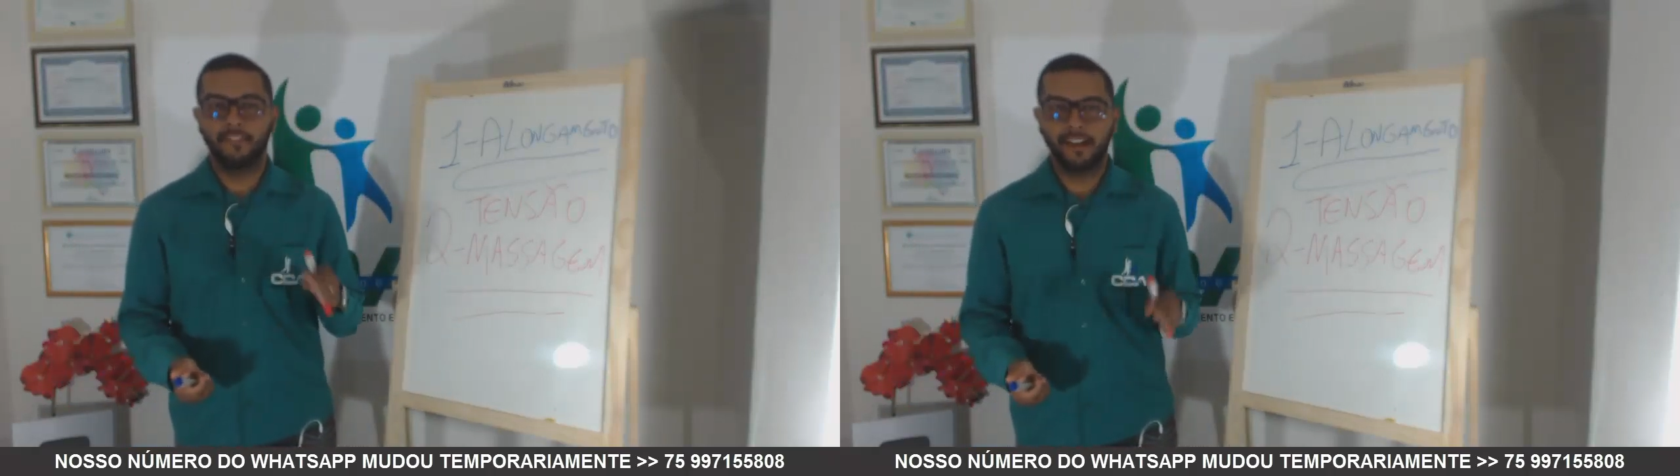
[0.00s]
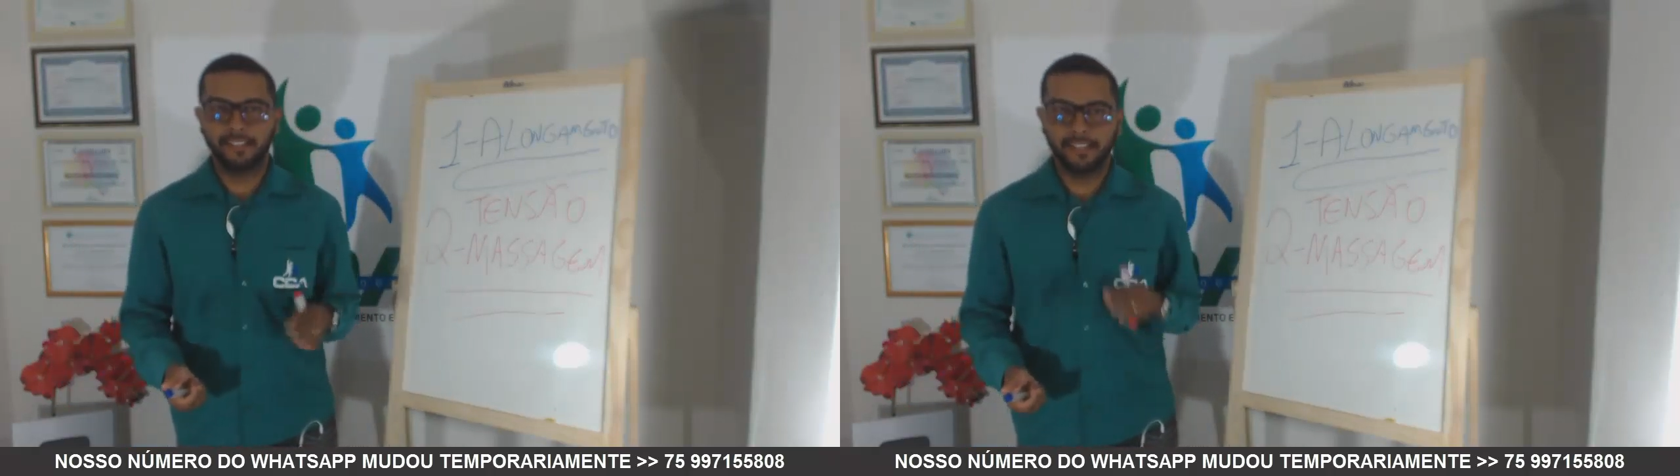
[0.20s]

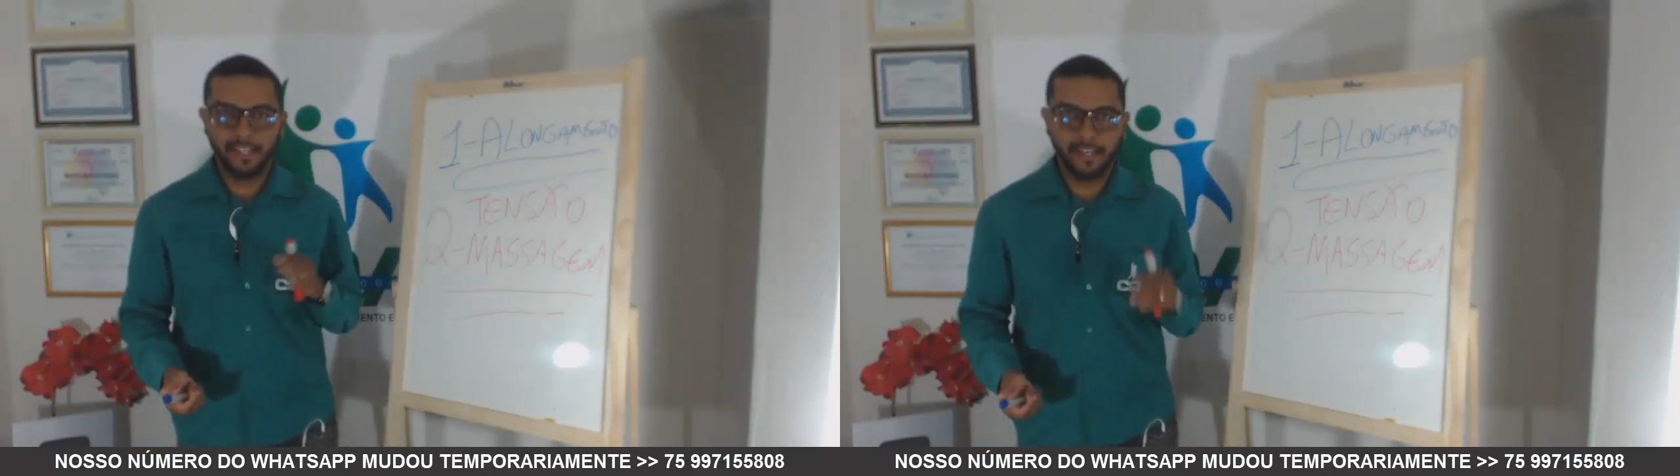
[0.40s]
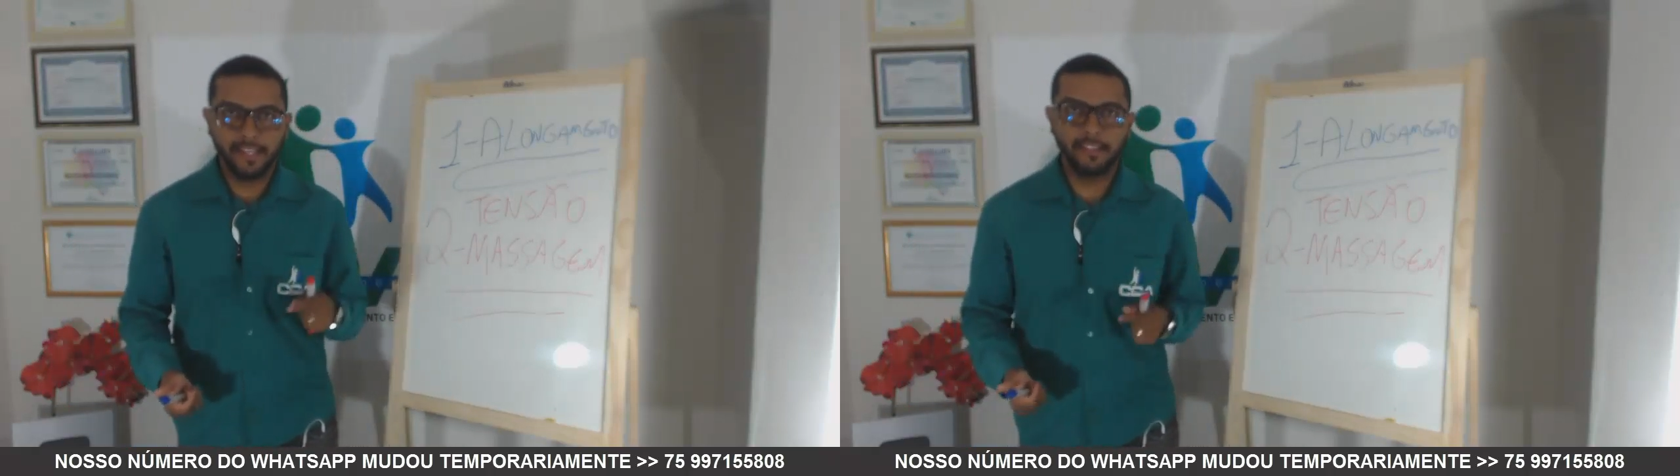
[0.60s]

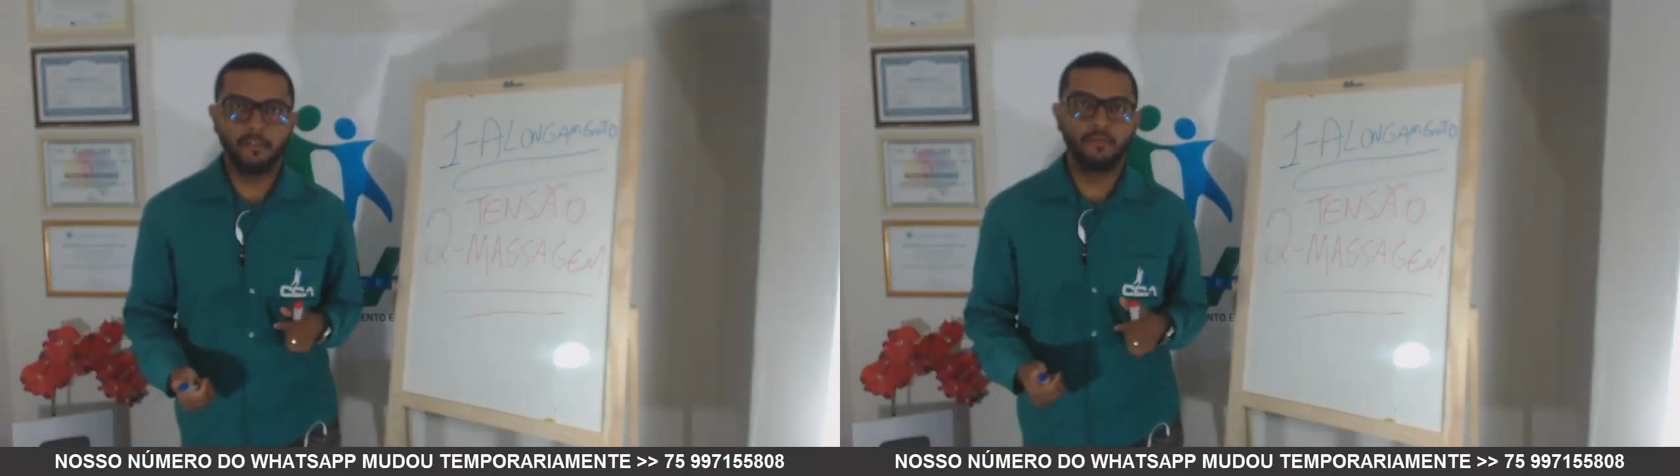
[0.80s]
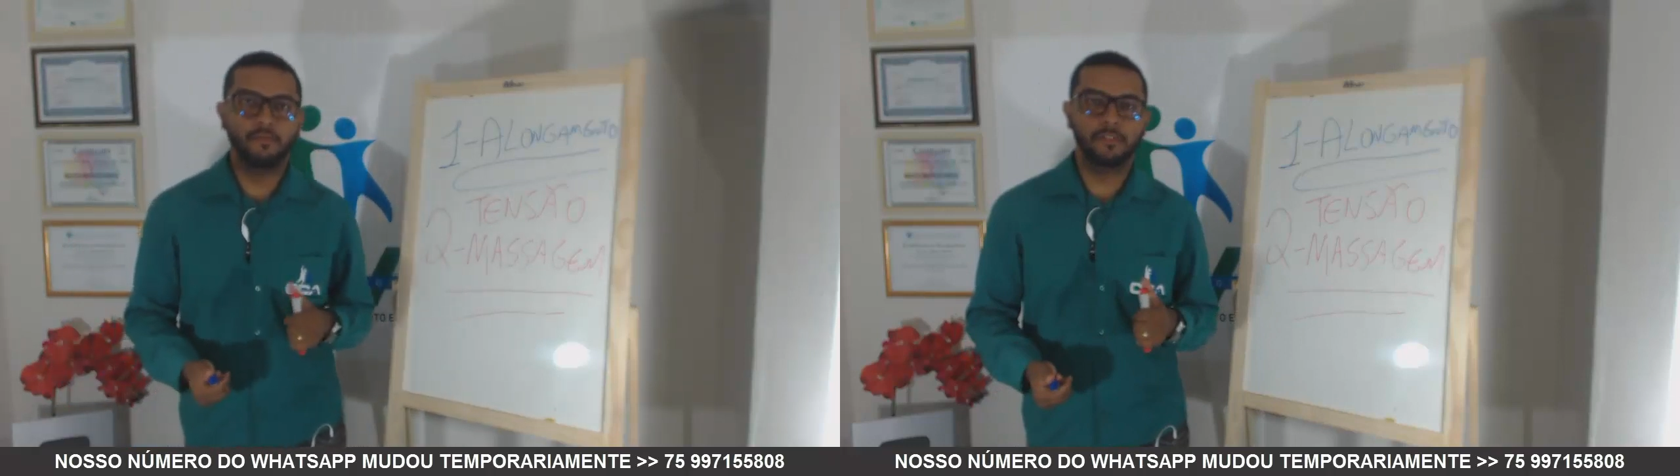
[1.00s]

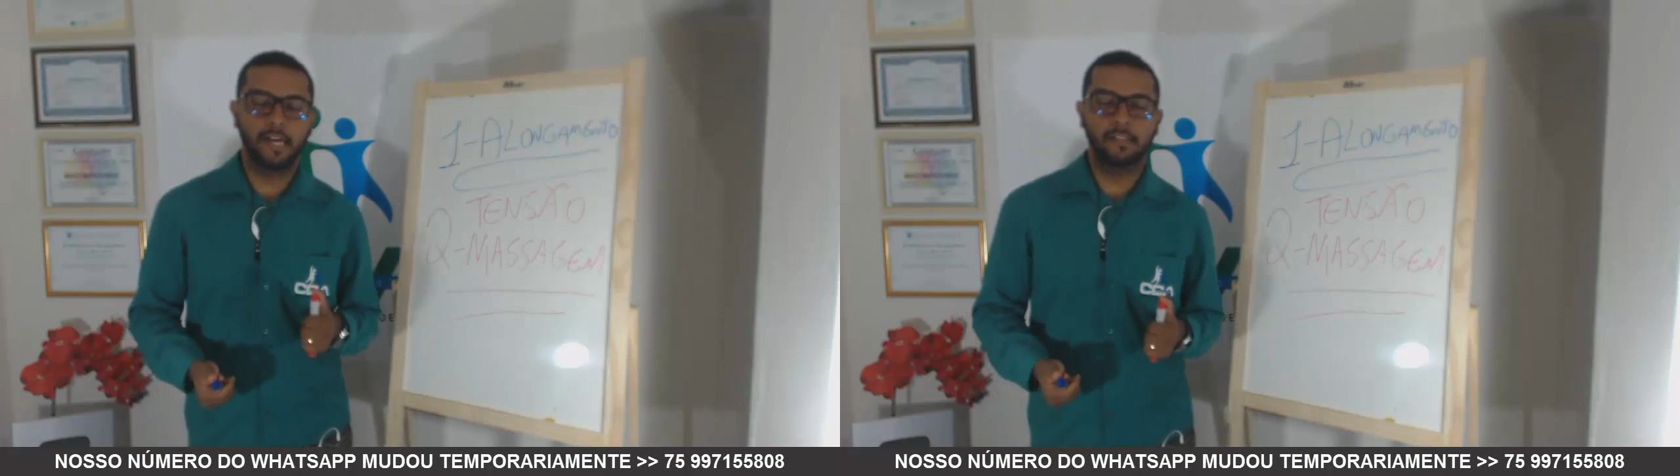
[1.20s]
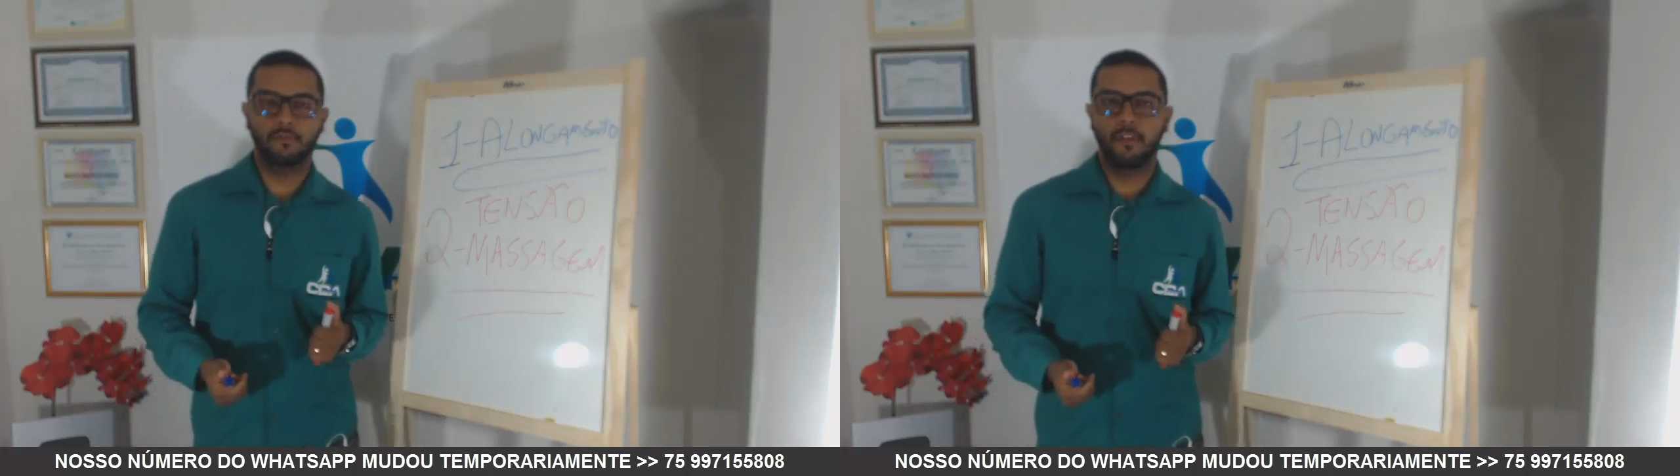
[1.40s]
facilita o
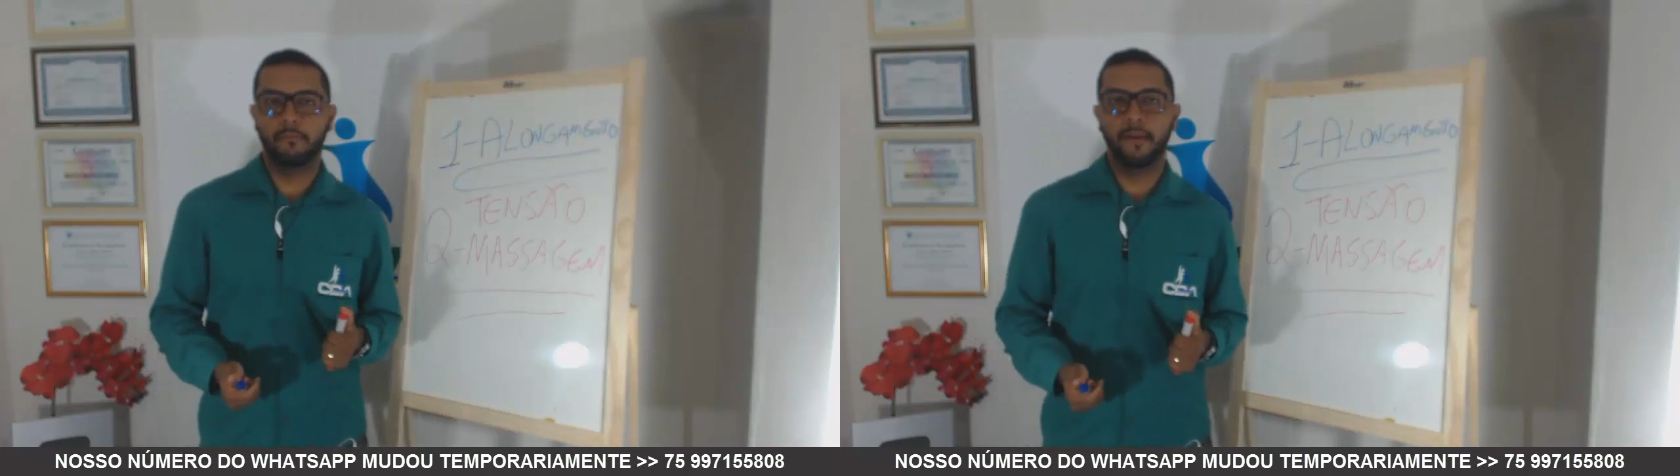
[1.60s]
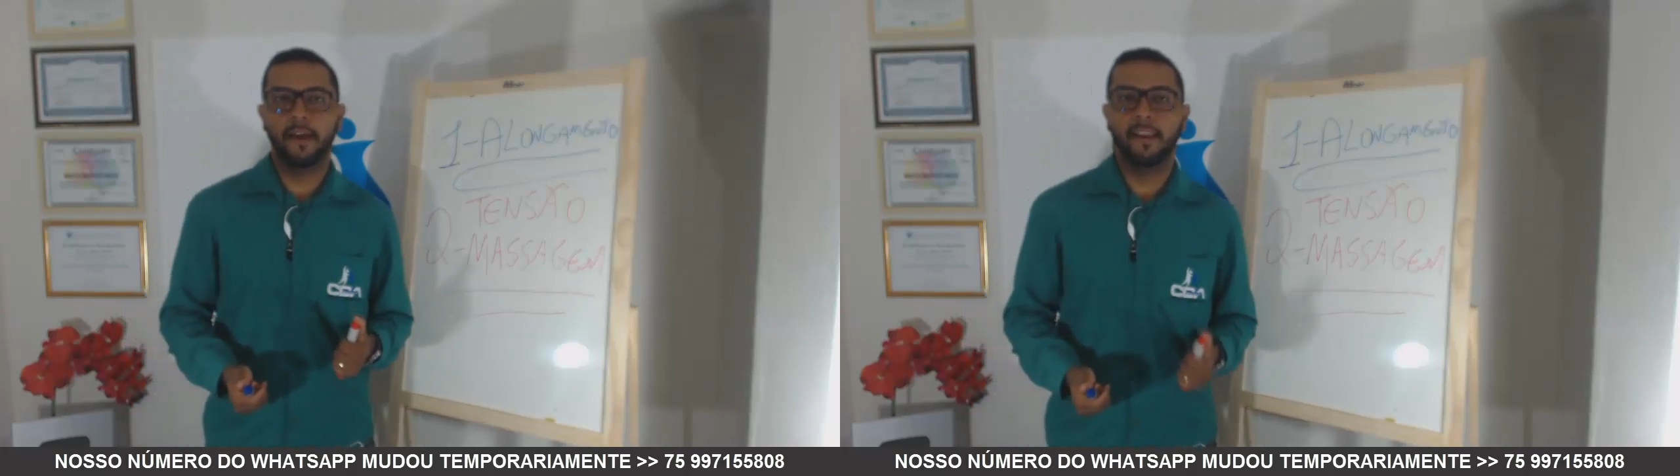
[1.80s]
contato com a
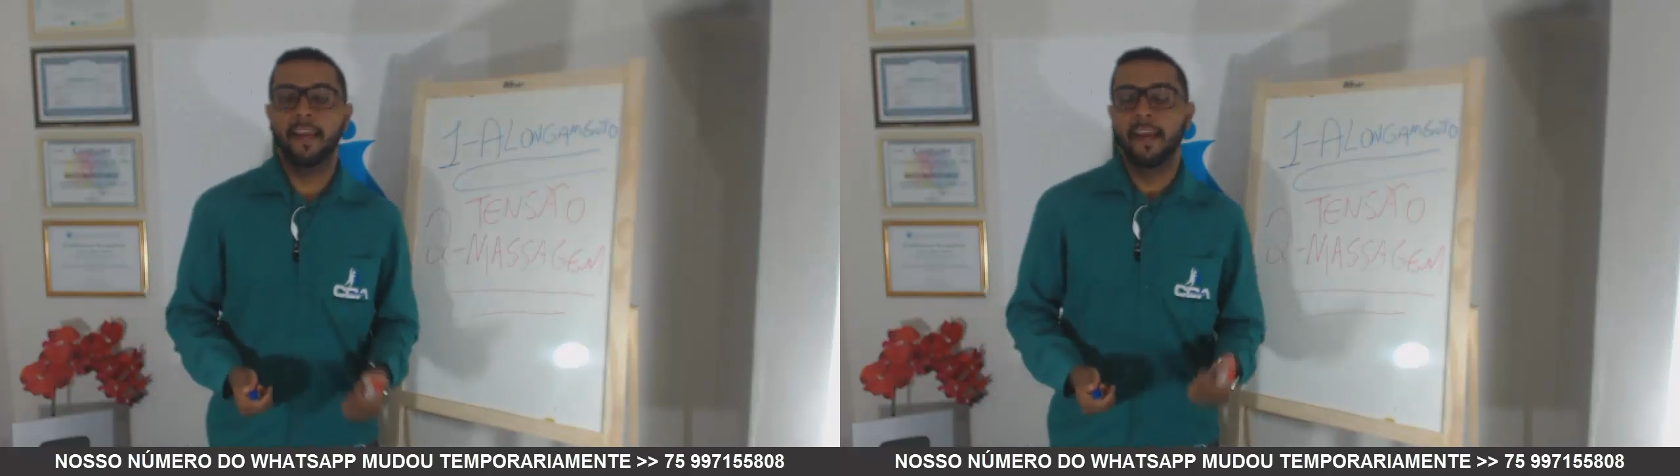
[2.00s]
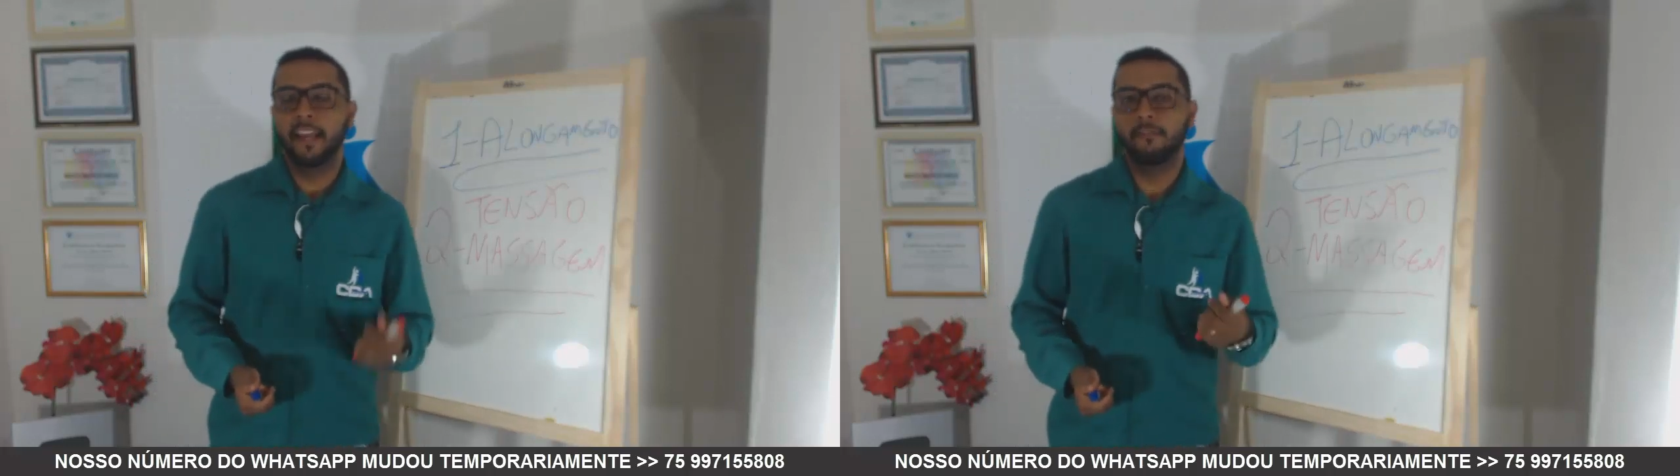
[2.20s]
pele